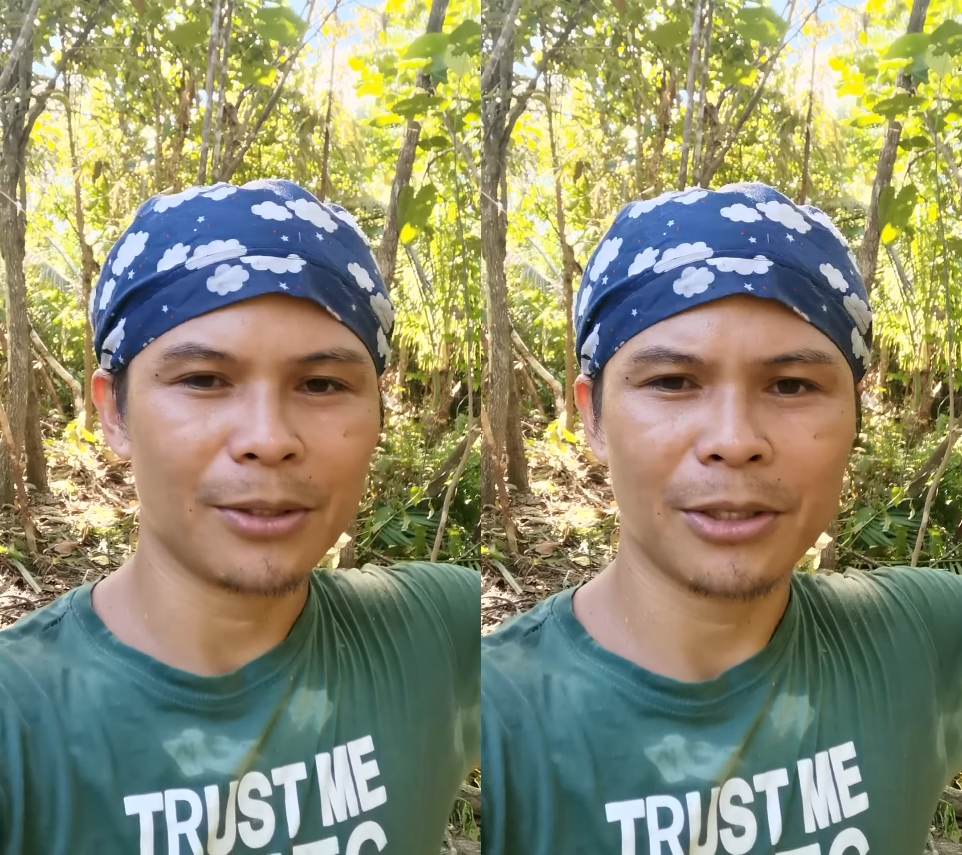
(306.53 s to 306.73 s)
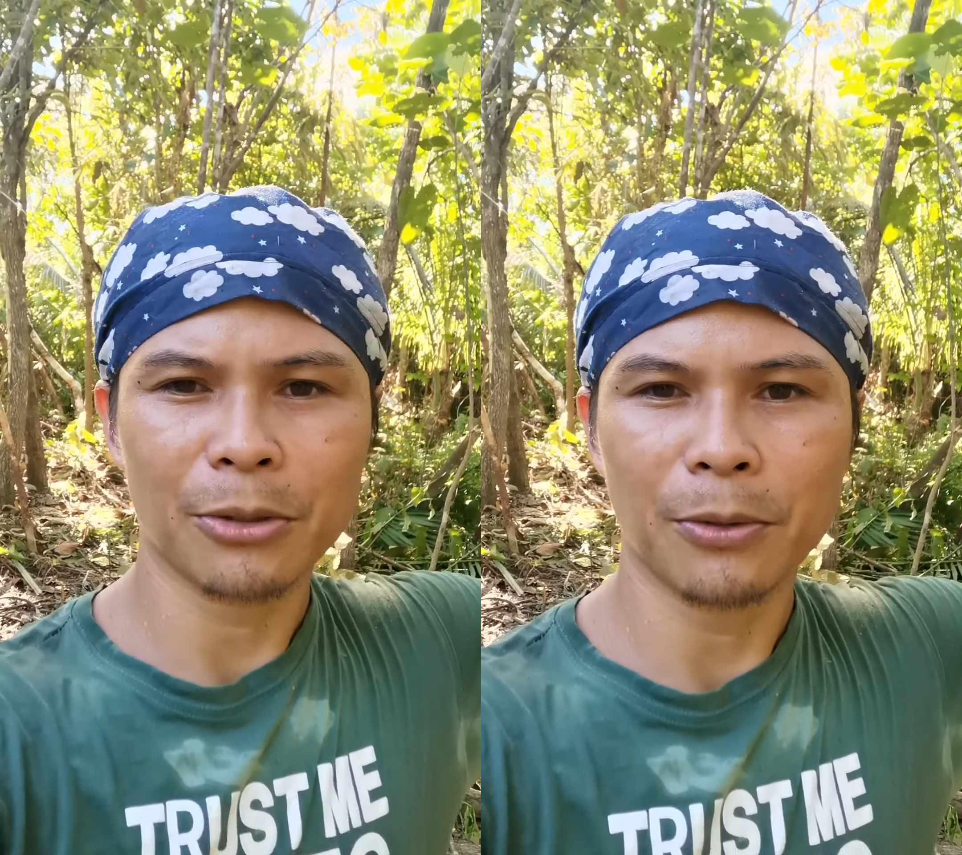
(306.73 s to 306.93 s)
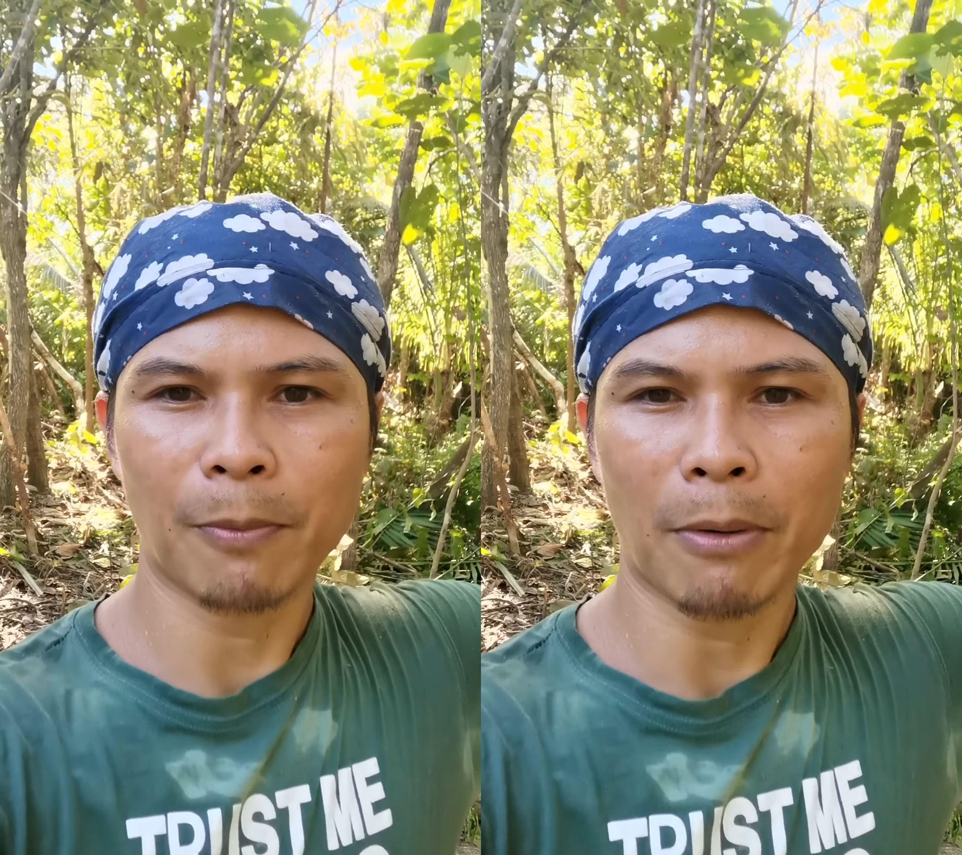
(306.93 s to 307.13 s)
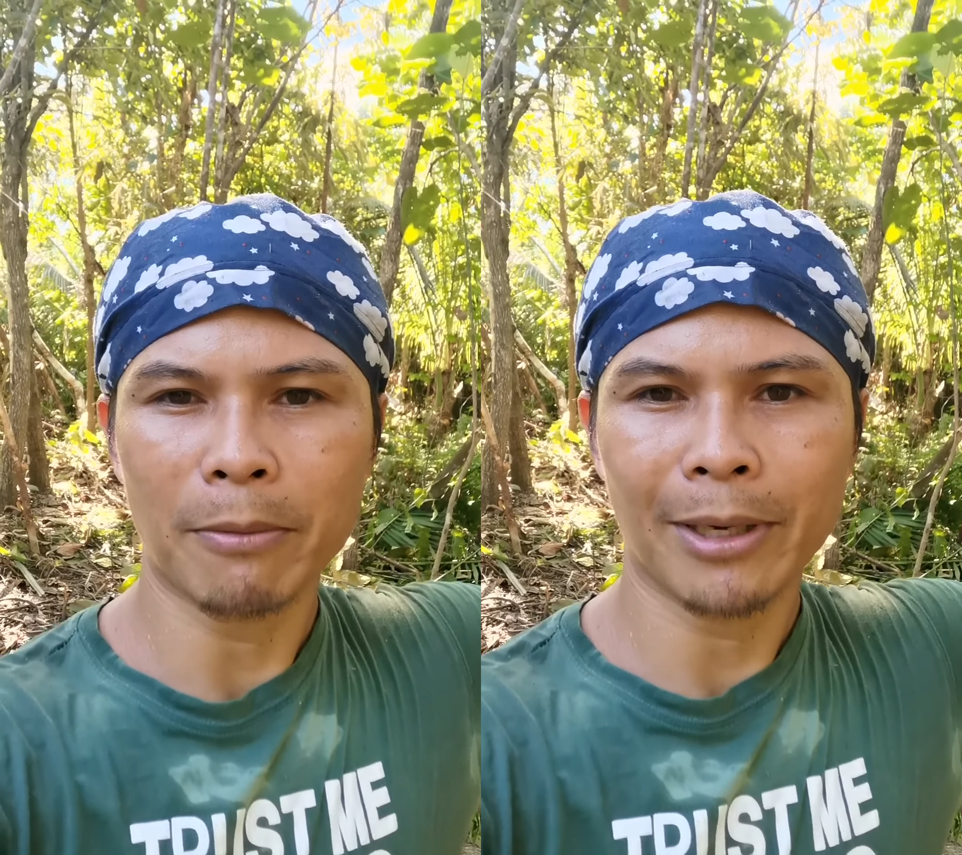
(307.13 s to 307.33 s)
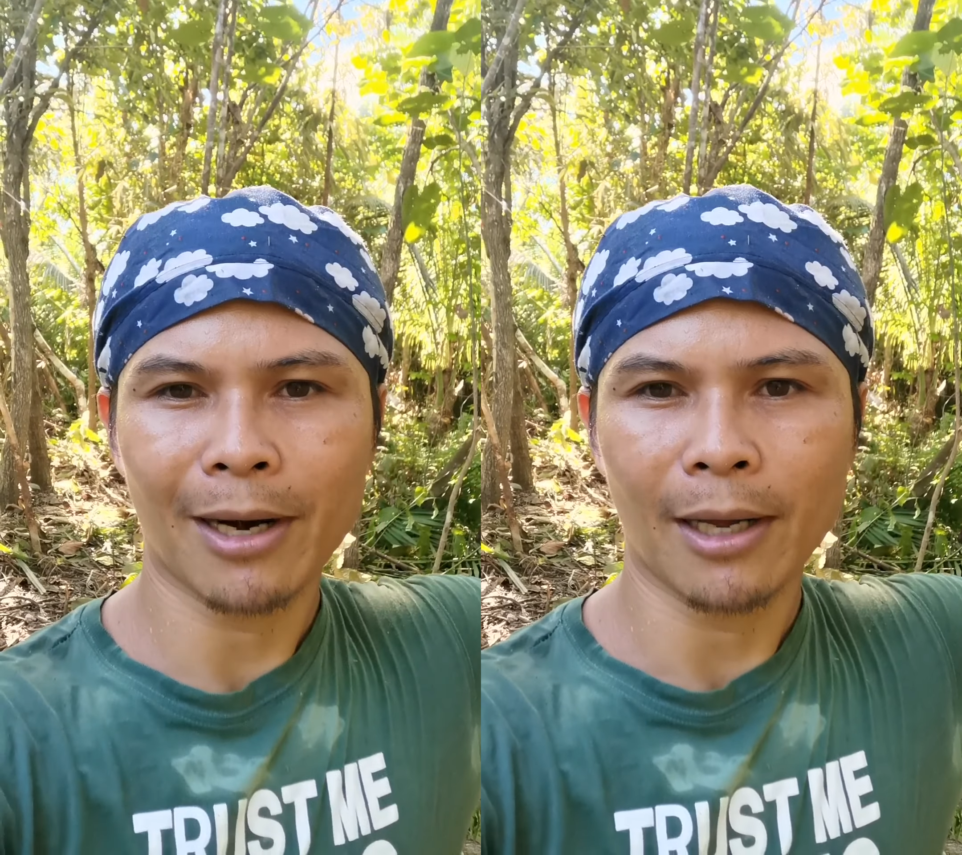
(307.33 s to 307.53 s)
ito yung
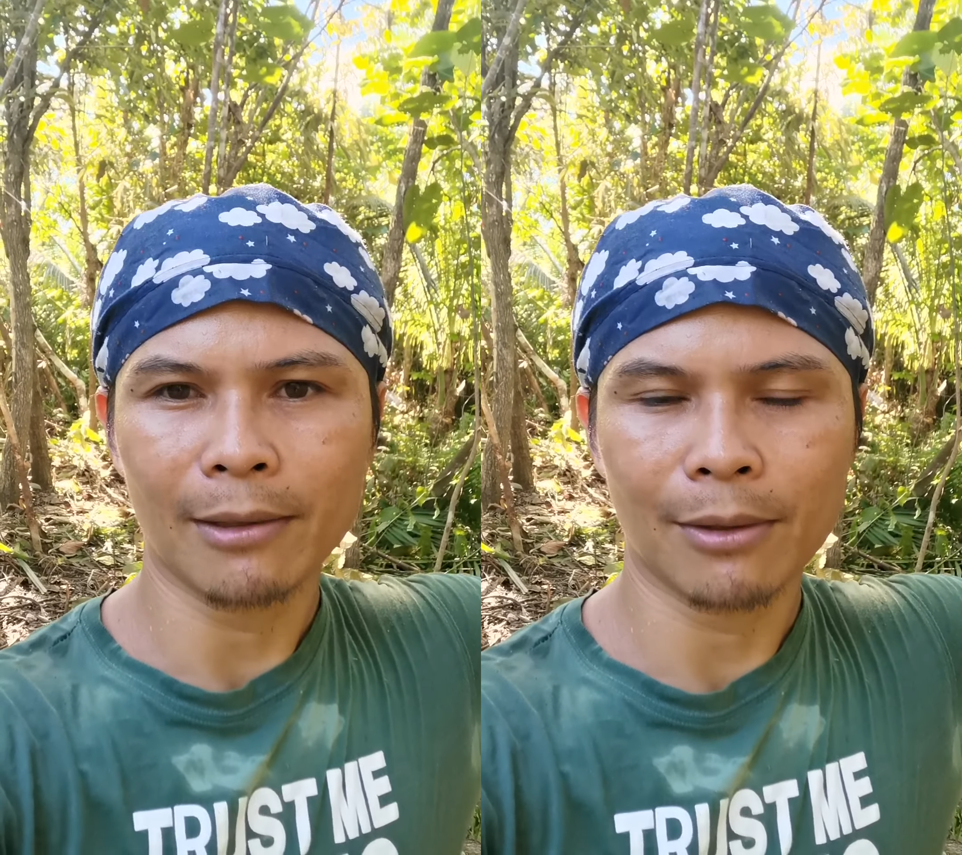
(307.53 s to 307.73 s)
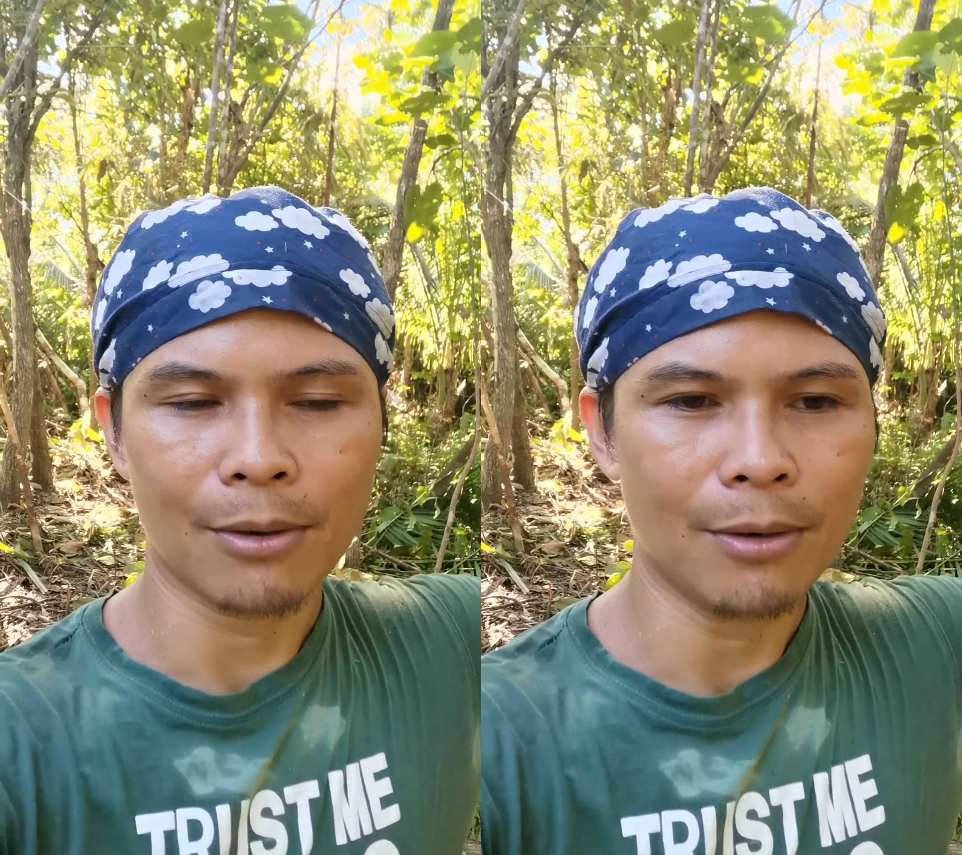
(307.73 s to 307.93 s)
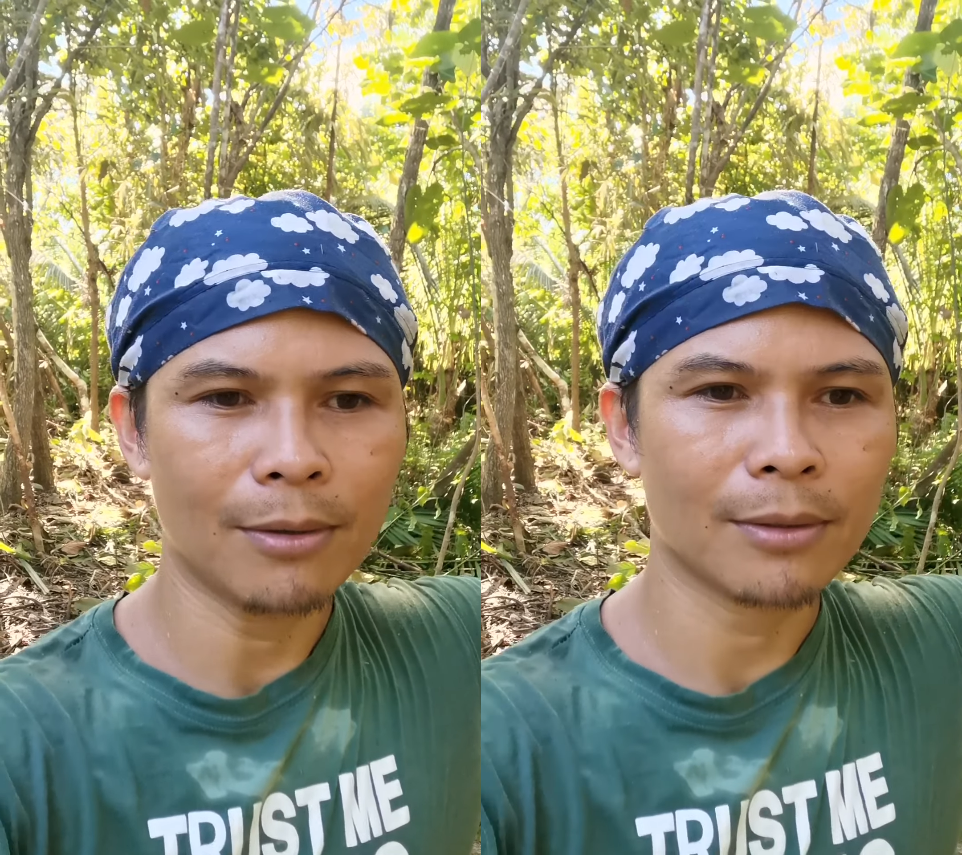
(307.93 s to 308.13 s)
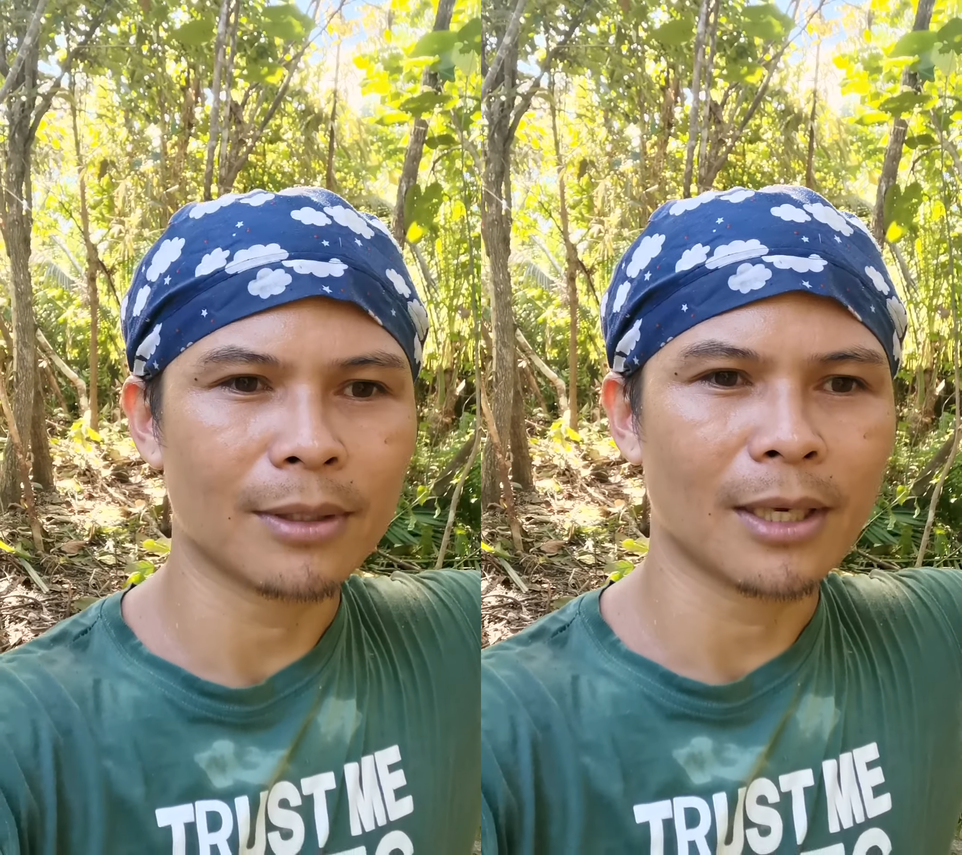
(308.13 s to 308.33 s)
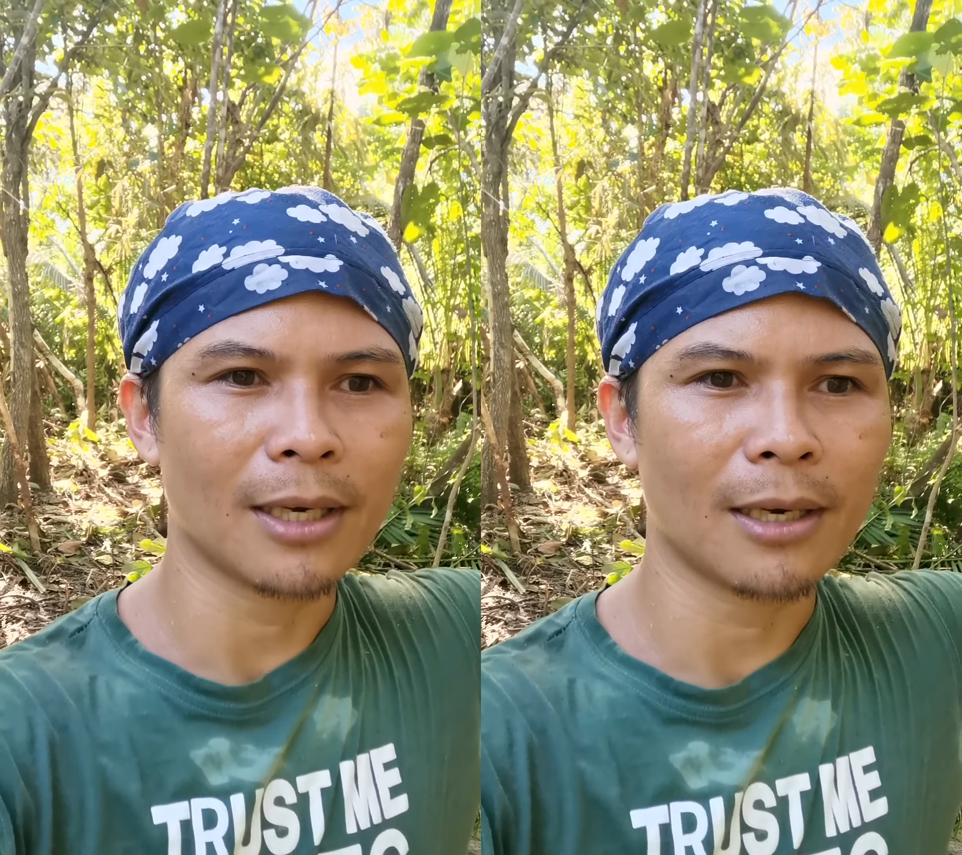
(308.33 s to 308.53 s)
pamamaraan ko
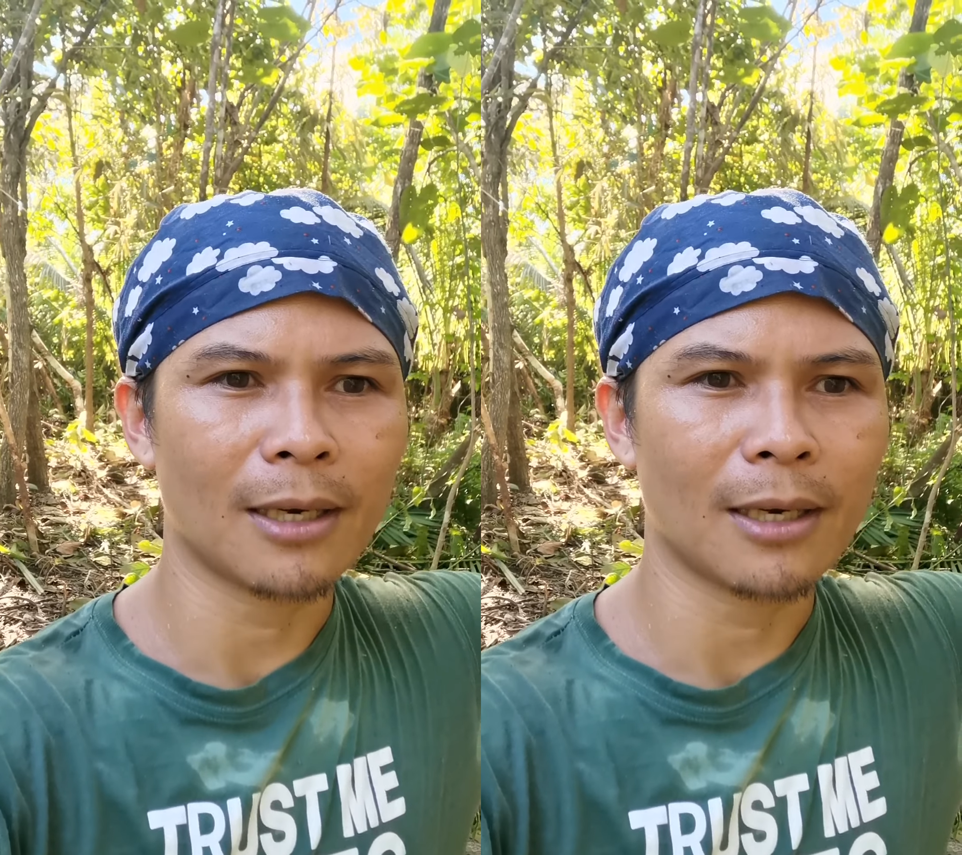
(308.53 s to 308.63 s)
na